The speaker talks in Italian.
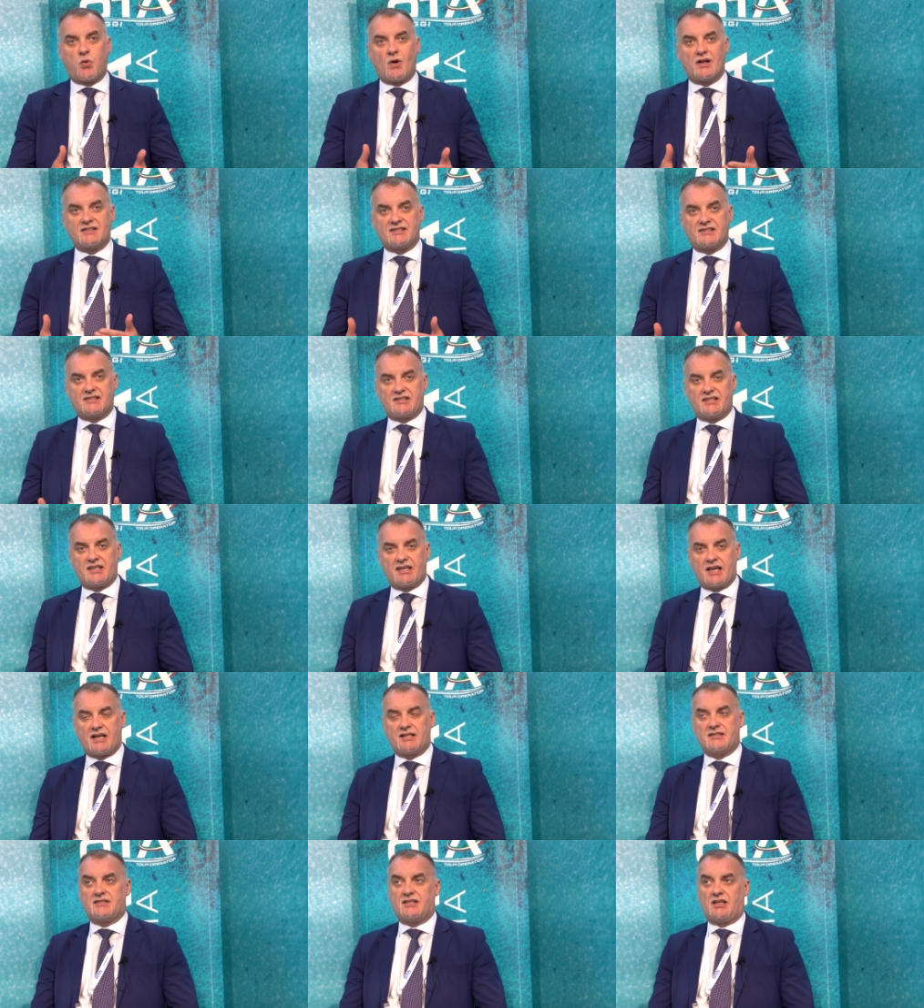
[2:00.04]

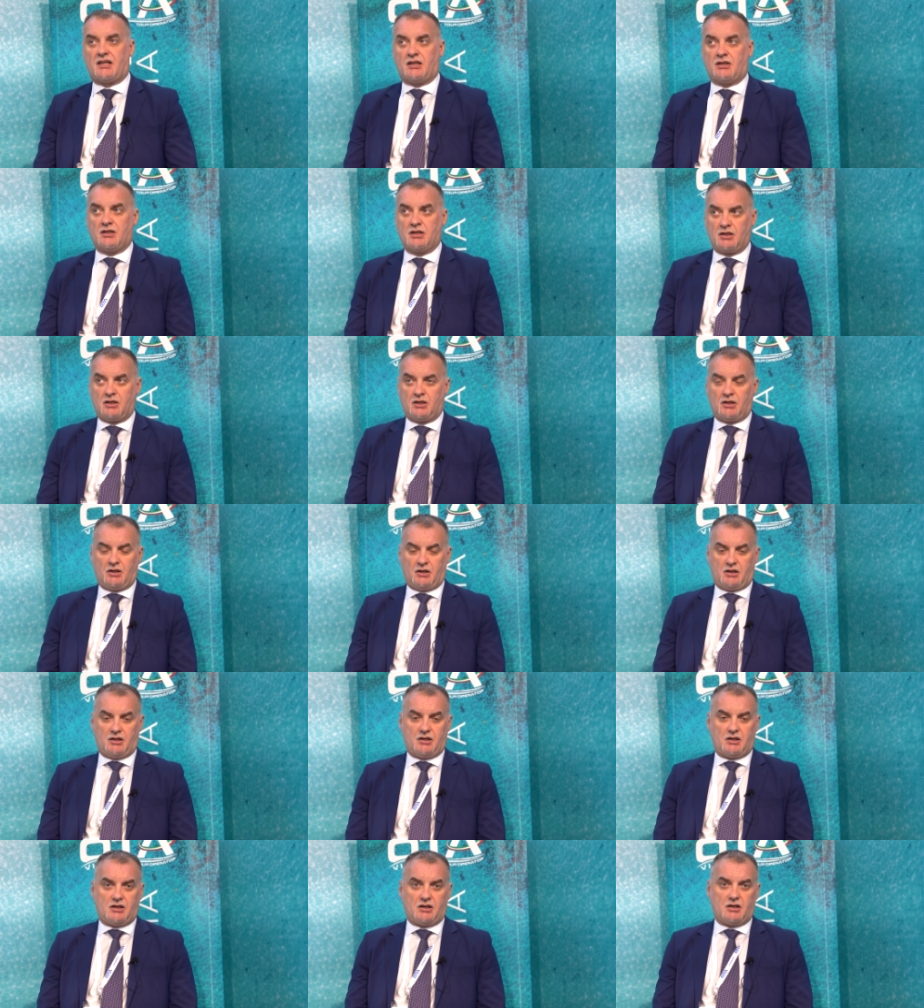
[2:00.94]
qualsiasi
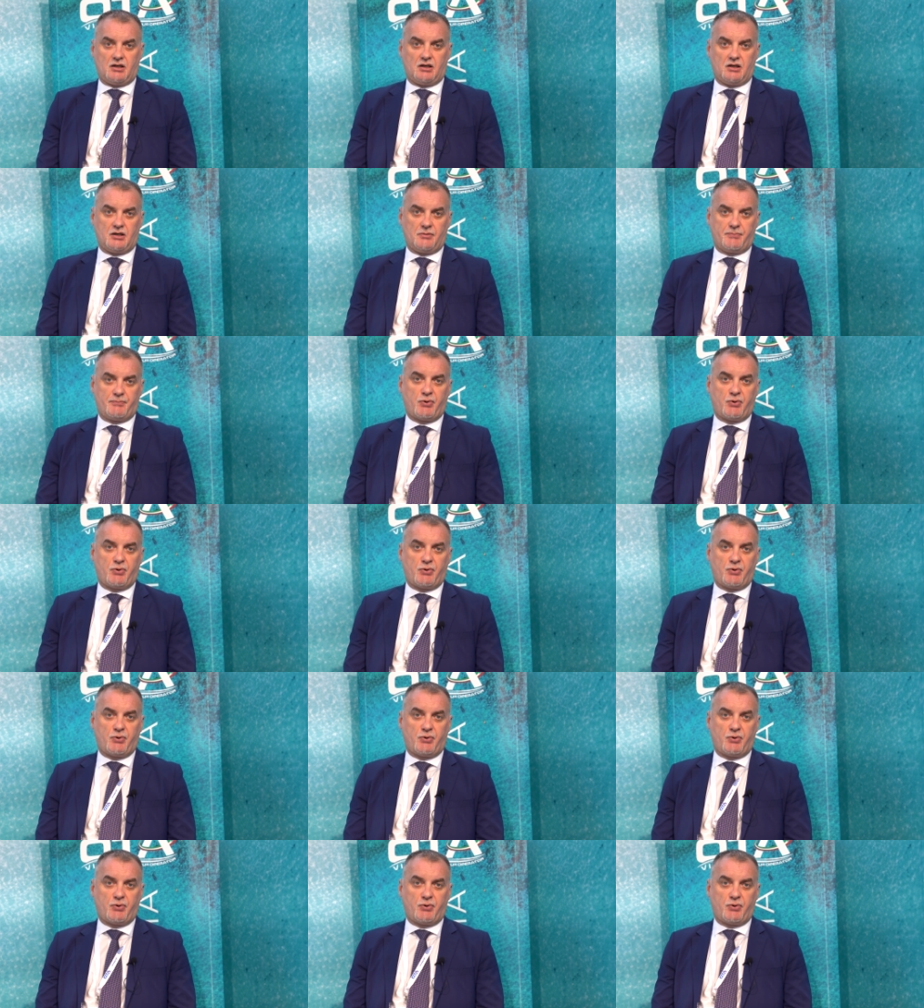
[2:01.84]
eh,